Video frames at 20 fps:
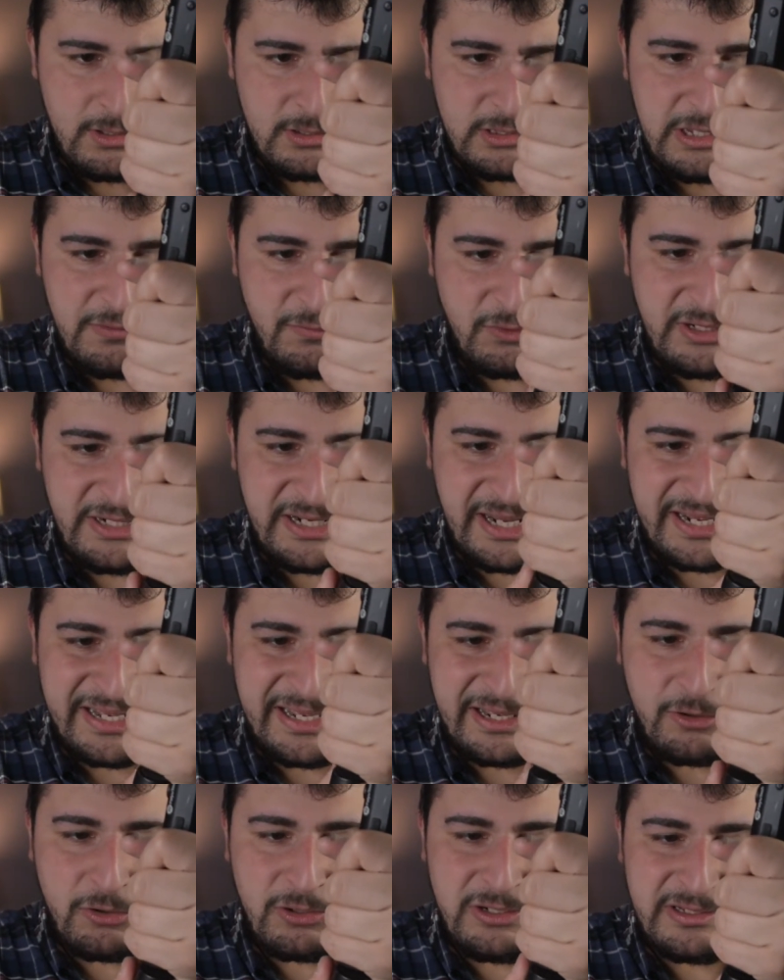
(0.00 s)
Devo dire
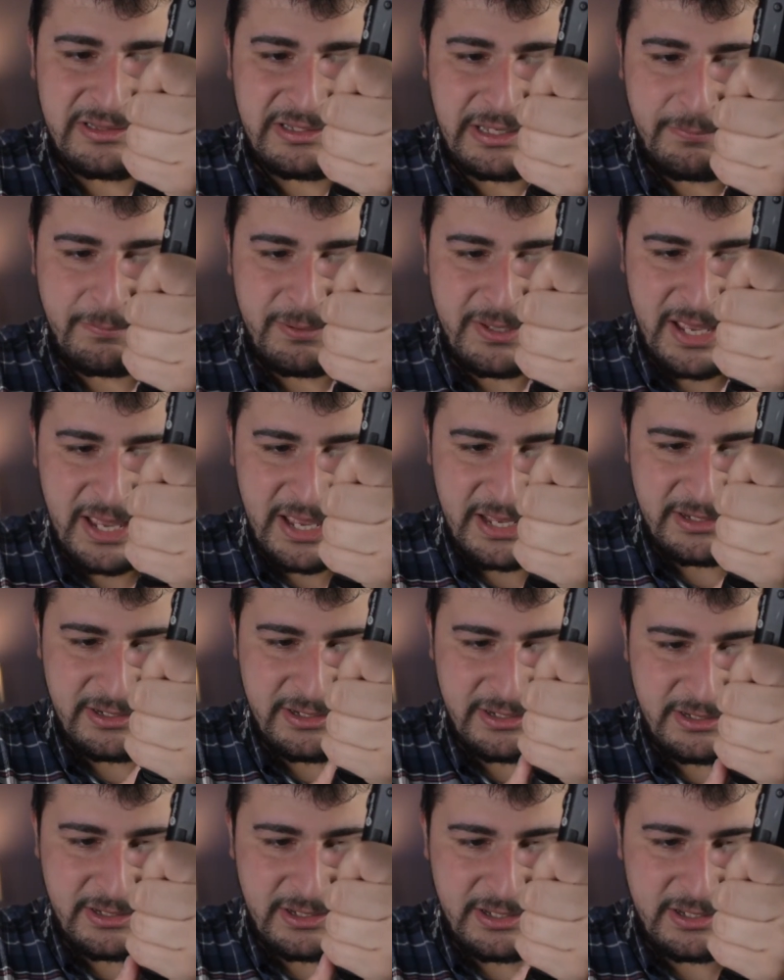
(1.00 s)
che con il tre piedi